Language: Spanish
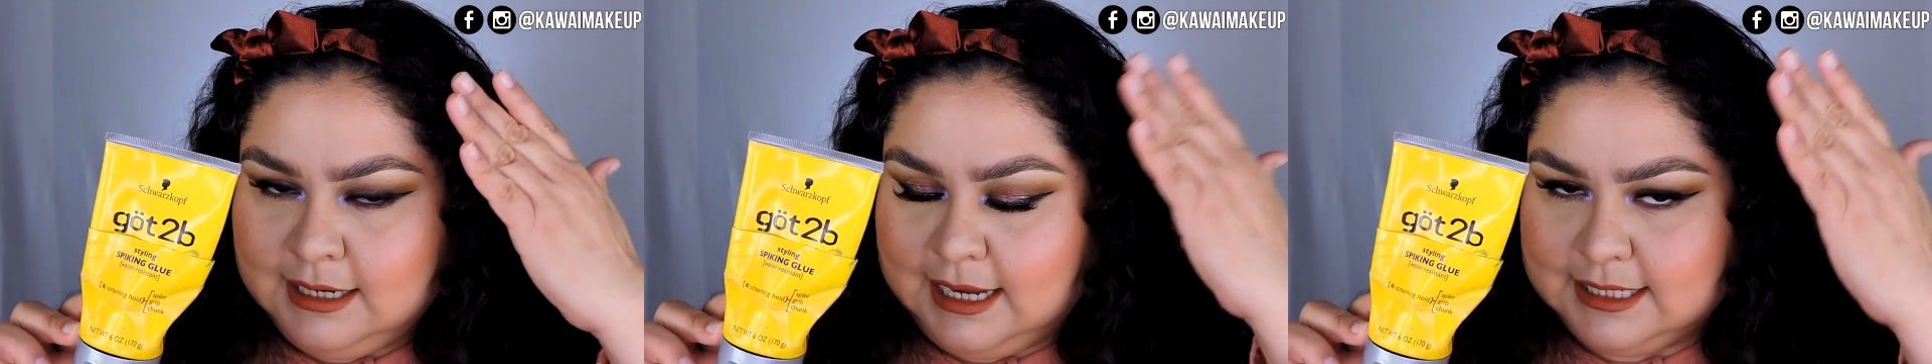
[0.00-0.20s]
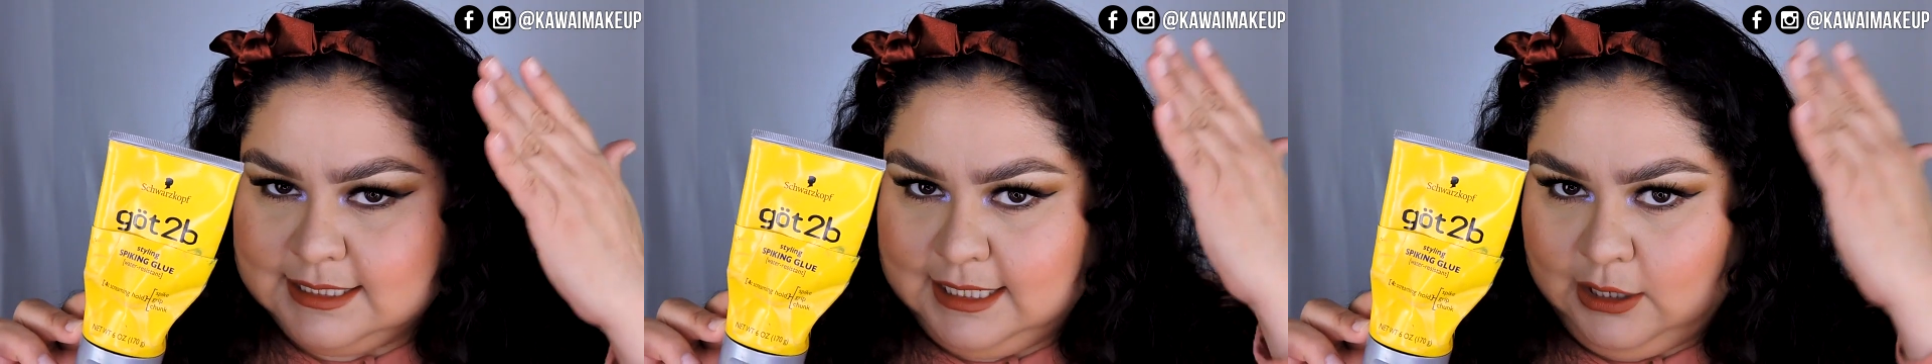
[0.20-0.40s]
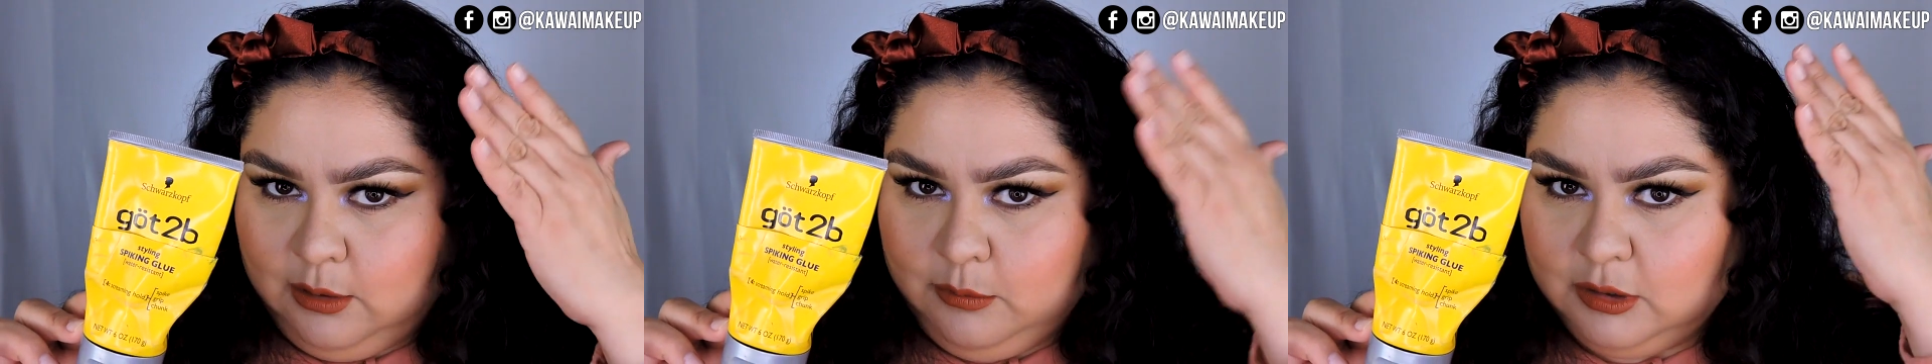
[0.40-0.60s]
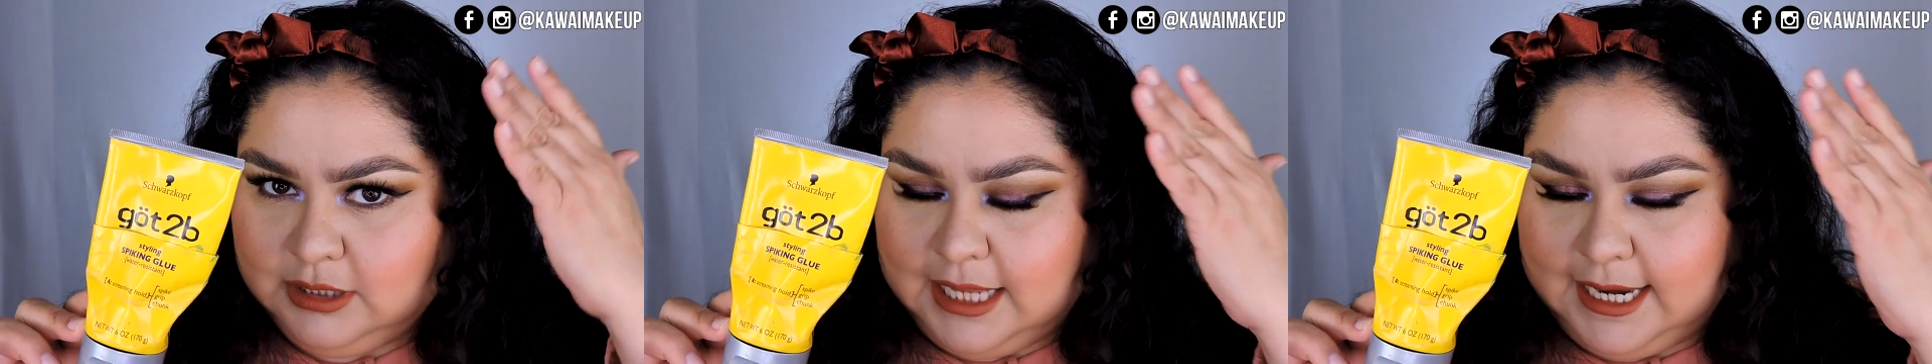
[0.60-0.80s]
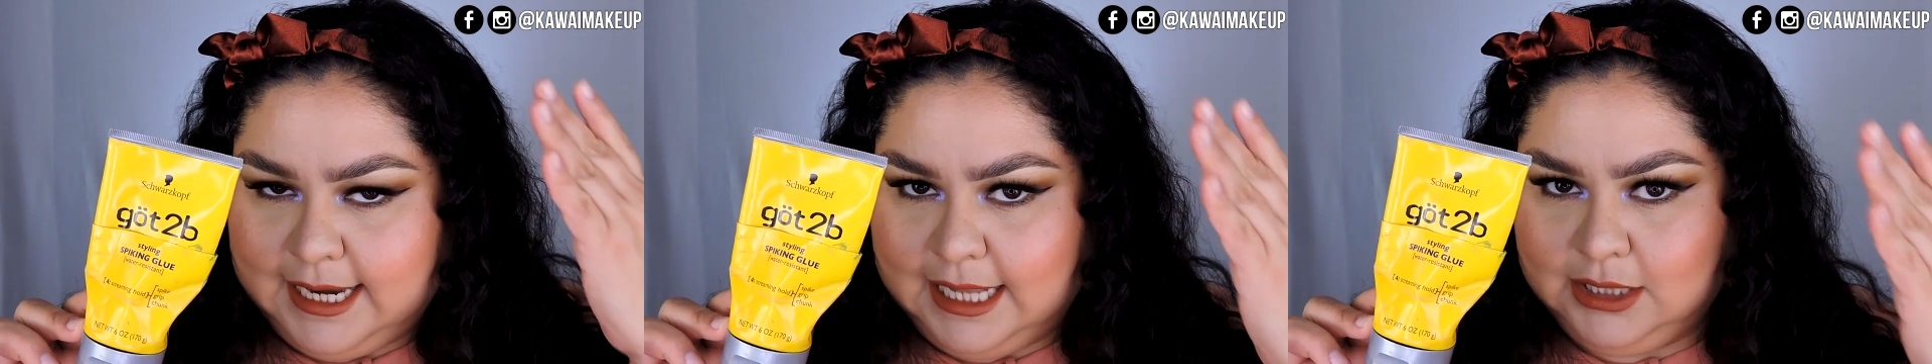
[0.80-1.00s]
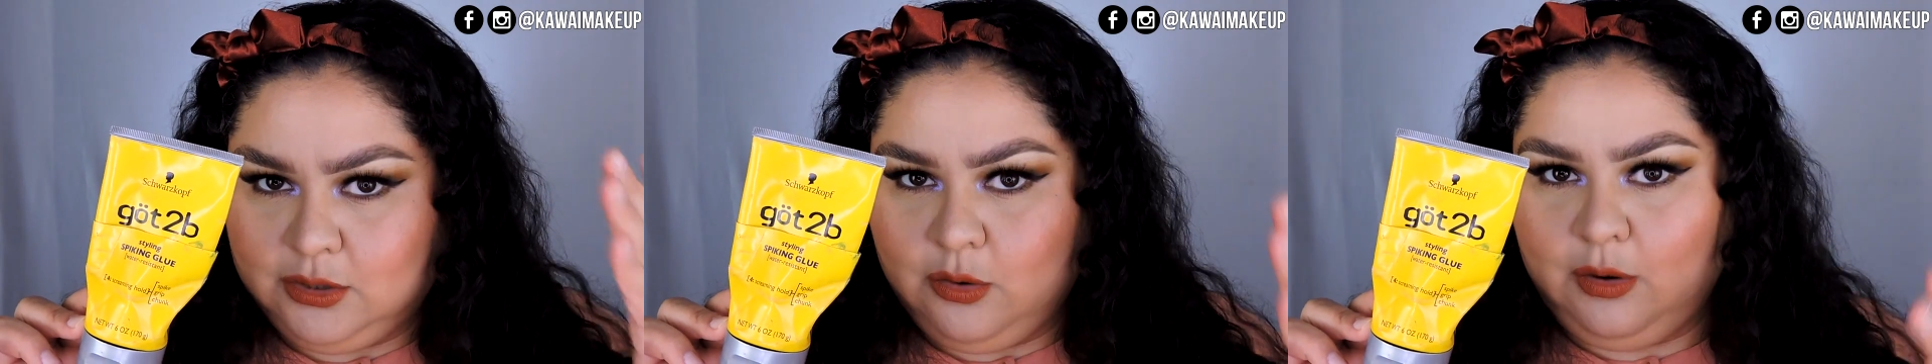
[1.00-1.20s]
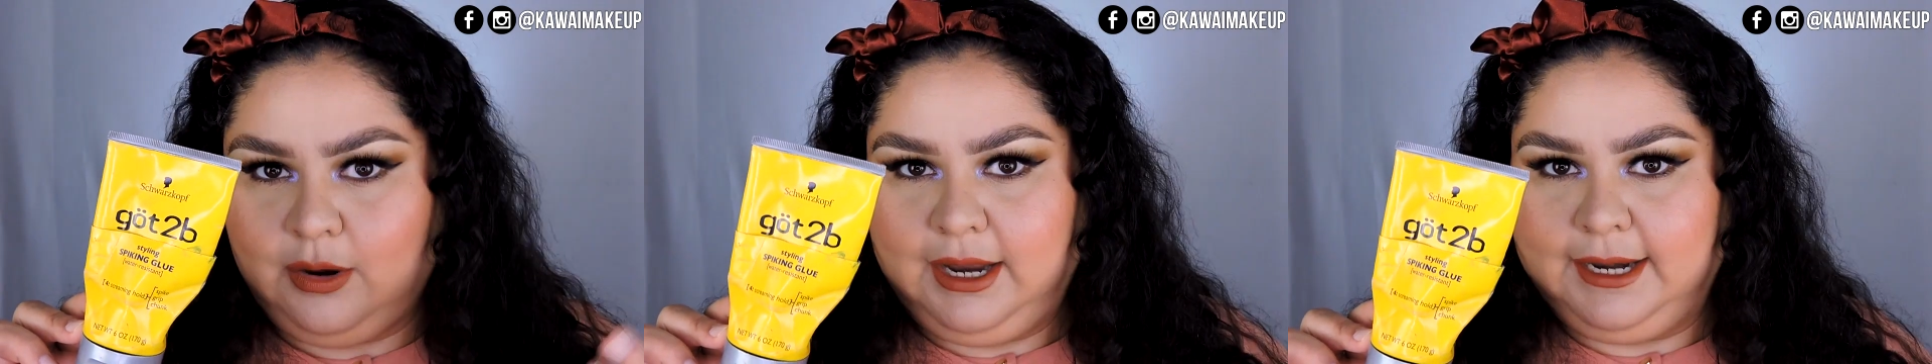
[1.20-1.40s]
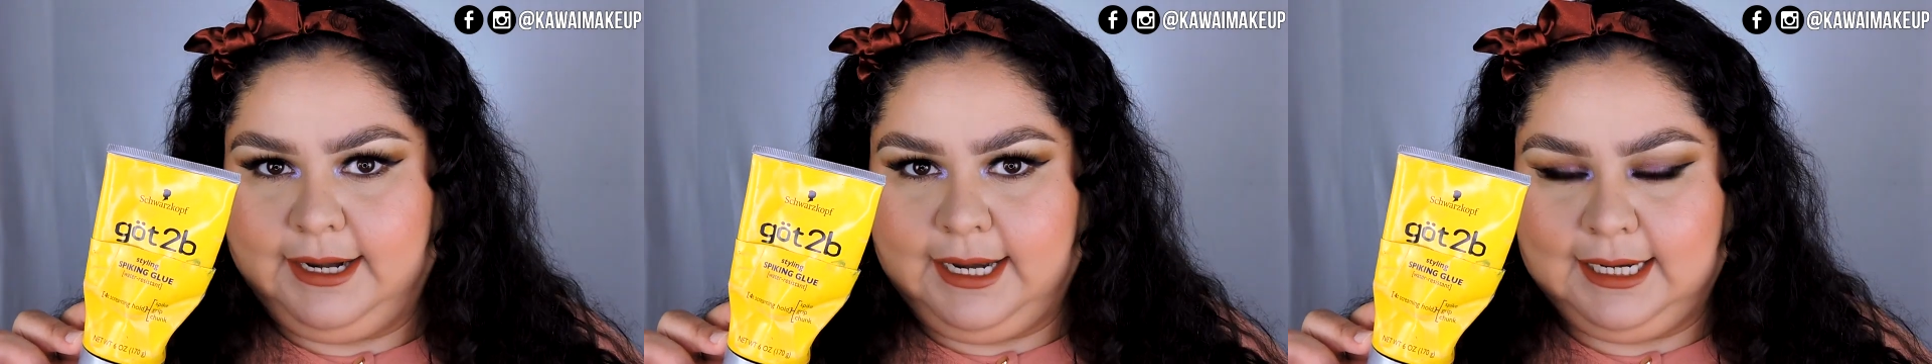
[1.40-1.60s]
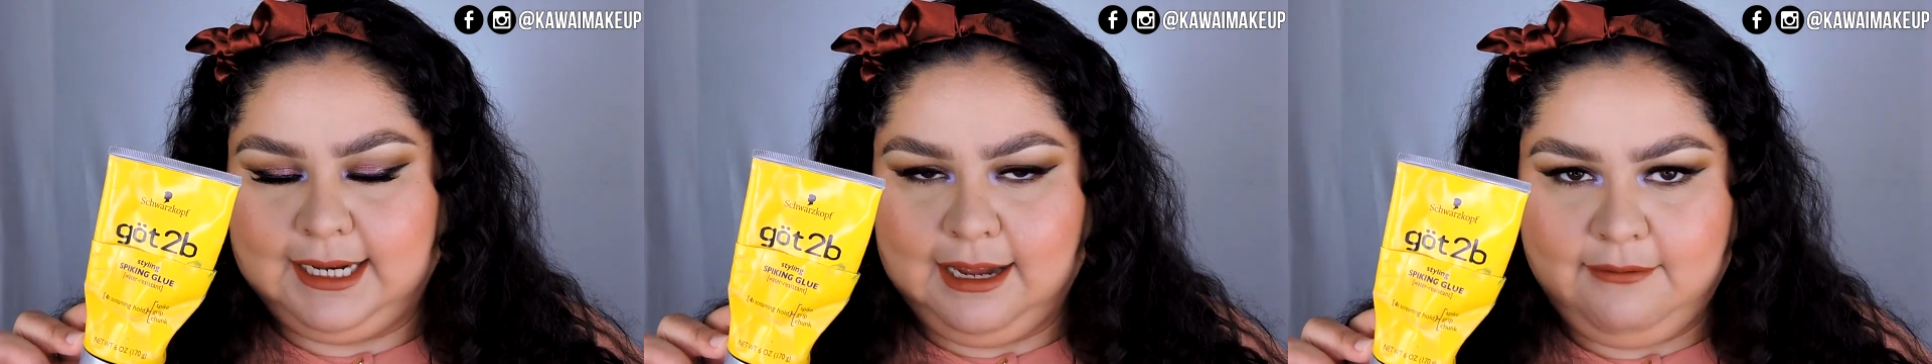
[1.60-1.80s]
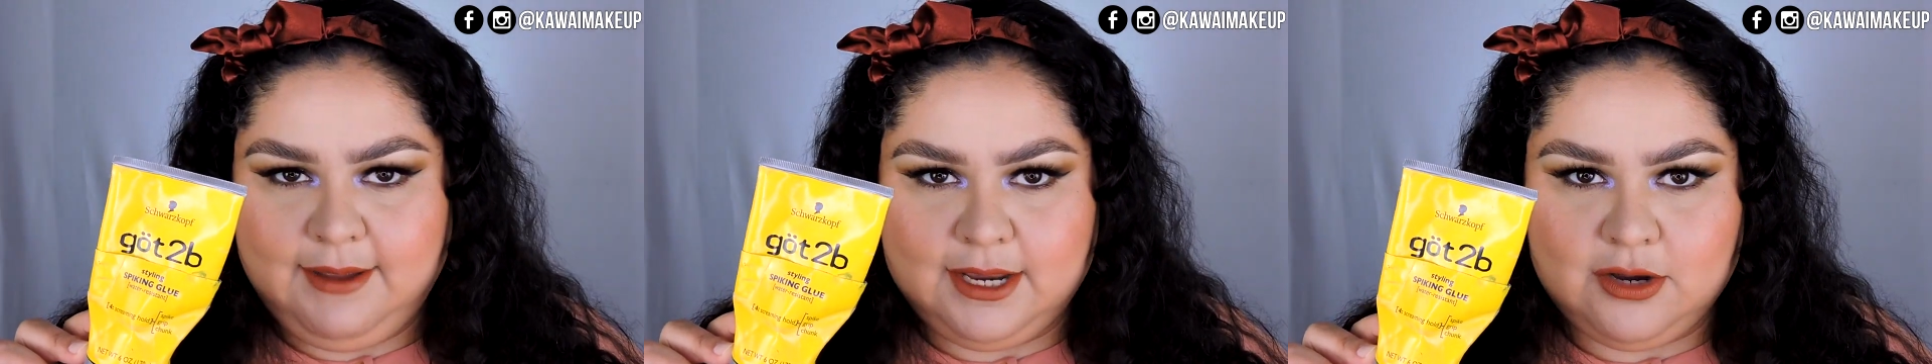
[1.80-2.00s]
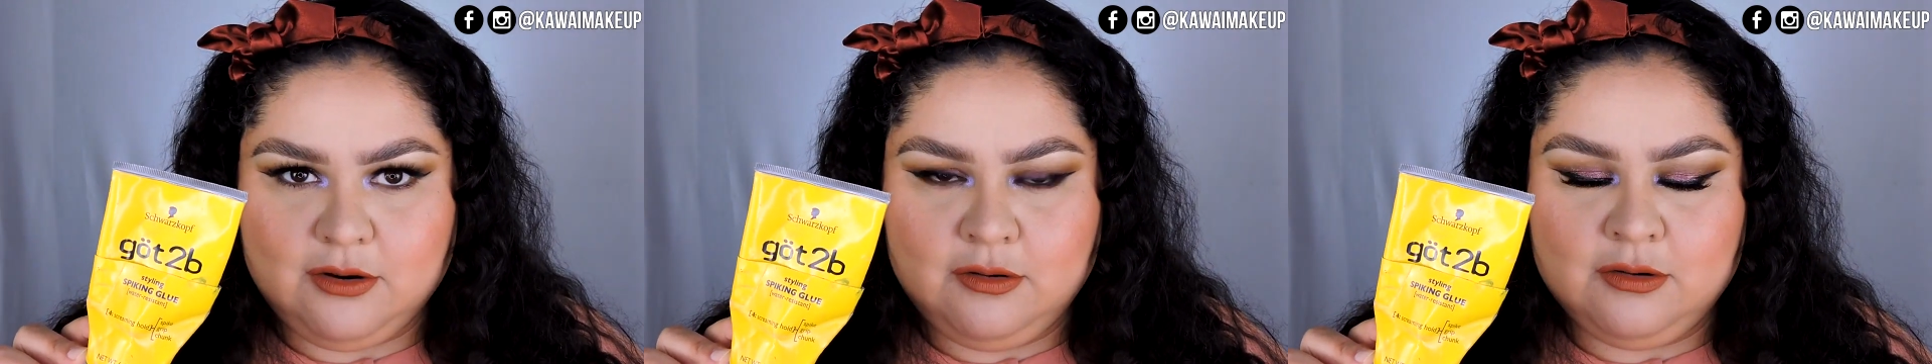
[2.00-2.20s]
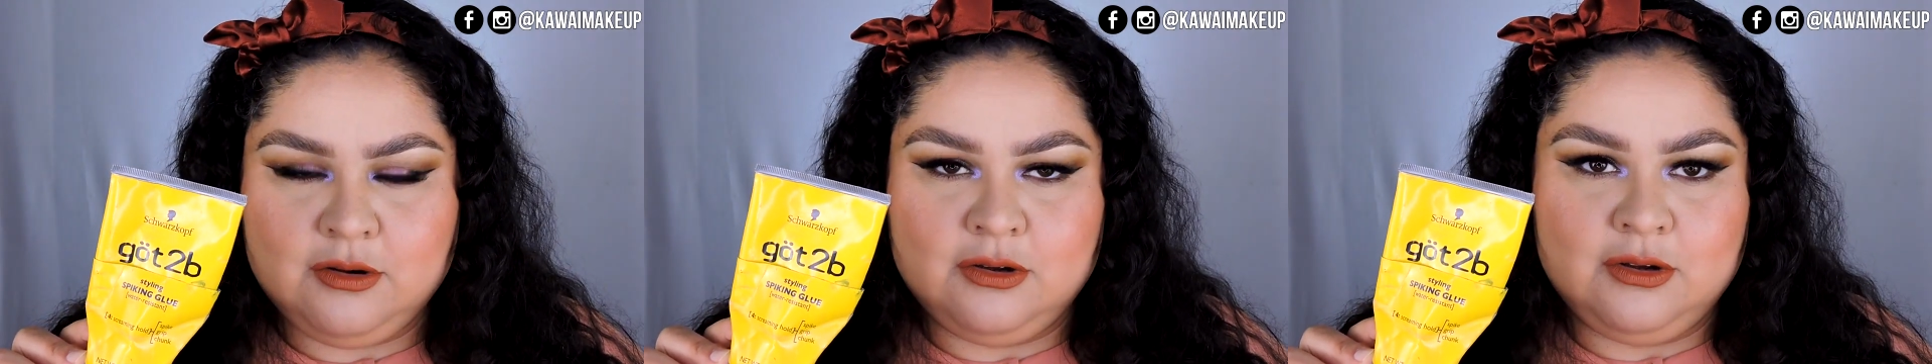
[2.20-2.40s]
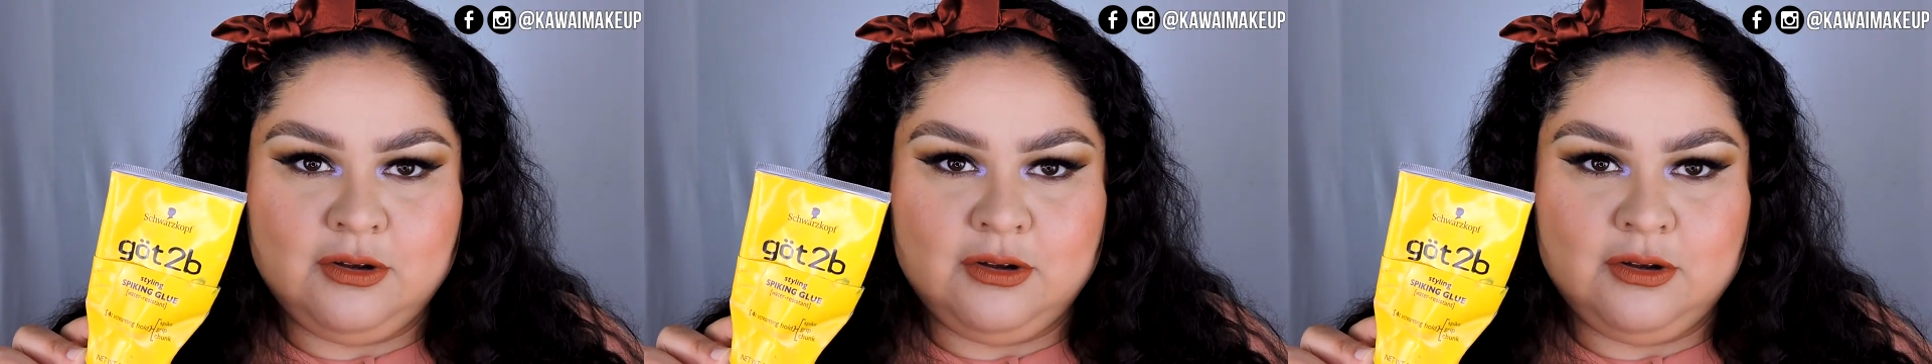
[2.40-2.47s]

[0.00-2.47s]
así como tallando en el cabello,